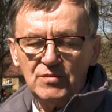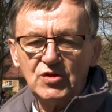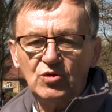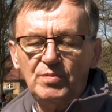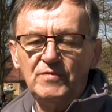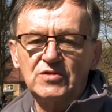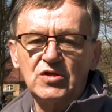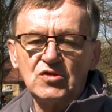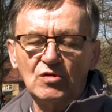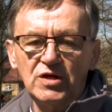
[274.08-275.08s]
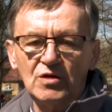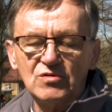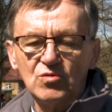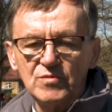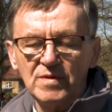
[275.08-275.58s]
jeszcze tu powiedzieć o
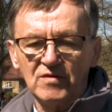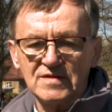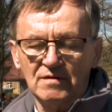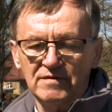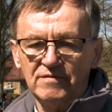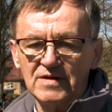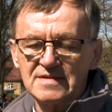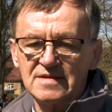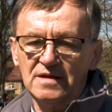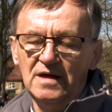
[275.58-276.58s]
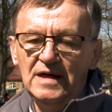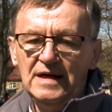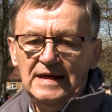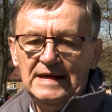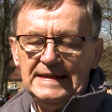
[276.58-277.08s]
jego służbie wojskowej, więc e,
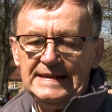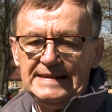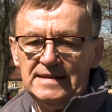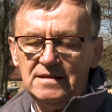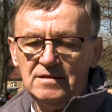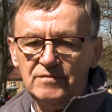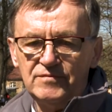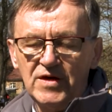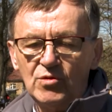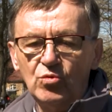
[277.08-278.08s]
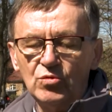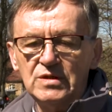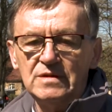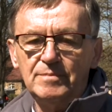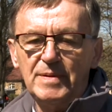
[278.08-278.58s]
w wieku
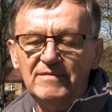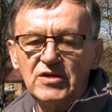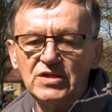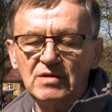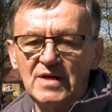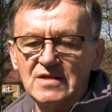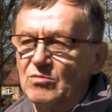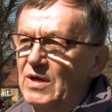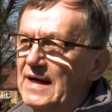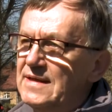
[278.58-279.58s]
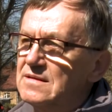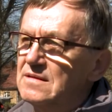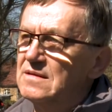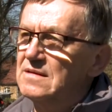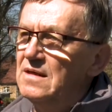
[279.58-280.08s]
e, prawie 17 lat
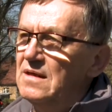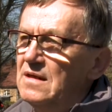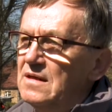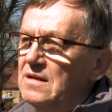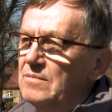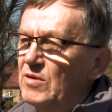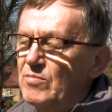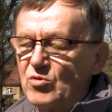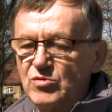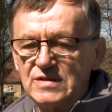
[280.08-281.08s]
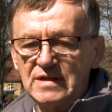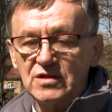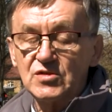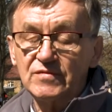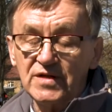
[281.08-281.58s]
e, podporucznik,
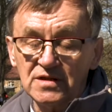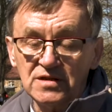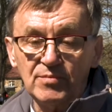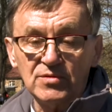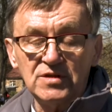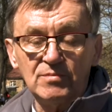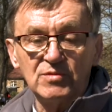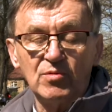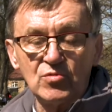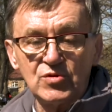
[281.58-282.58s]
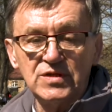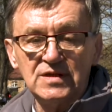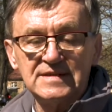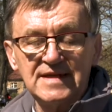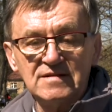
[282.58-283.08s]
jeszcze wtedy nie, nie
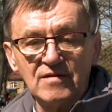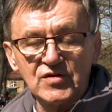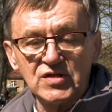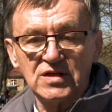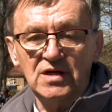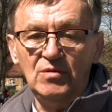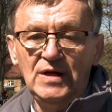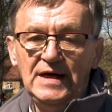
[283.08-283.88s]
podporucznik, Stanisław Szczygieł